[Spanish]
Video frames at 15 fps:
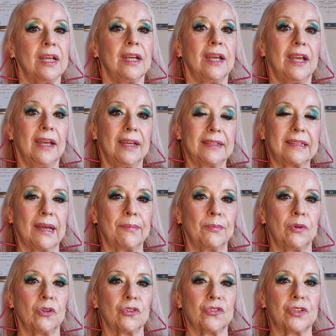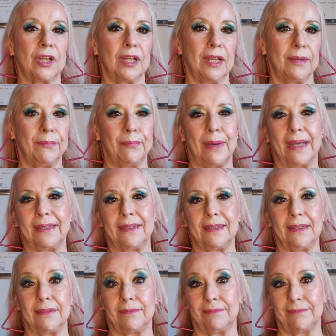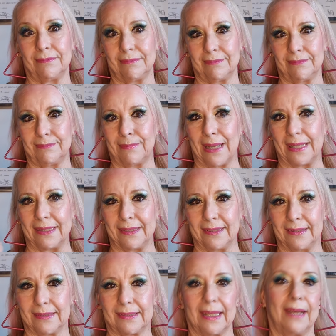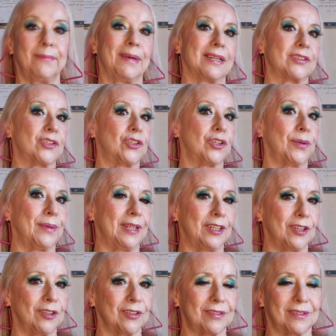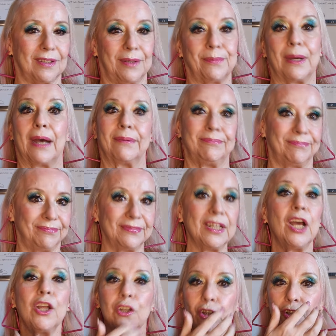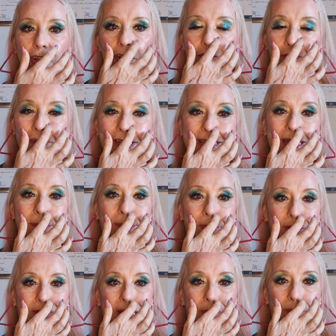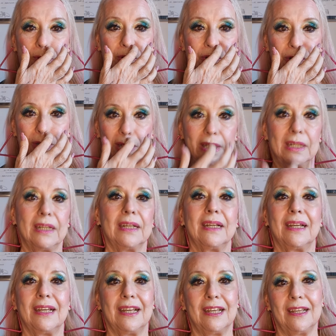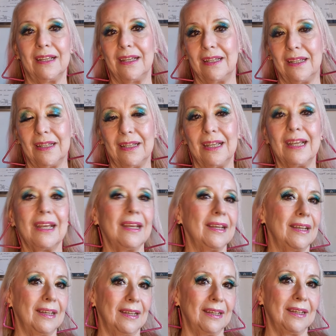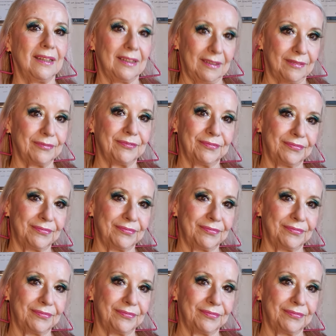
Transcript: Eh, estamos en 20, más o menos, eh, no digo fecha, pero estamos eh,